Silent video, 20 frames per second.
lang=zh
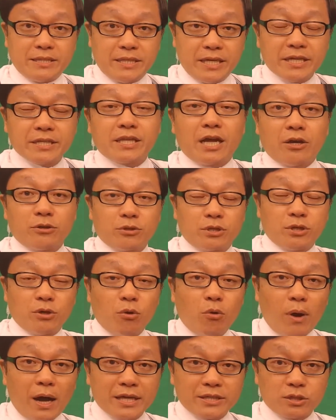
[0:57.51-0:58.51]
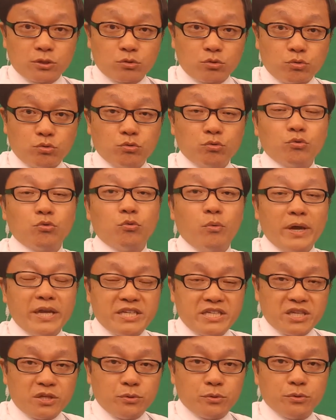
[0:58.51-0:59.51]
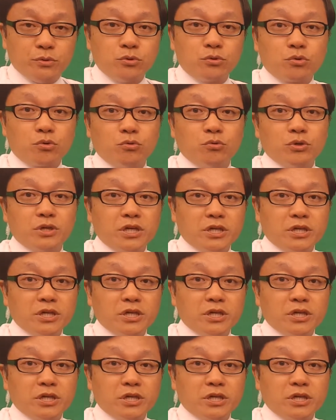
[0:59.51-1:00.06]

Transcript: 电脑的画的图、卫星云图、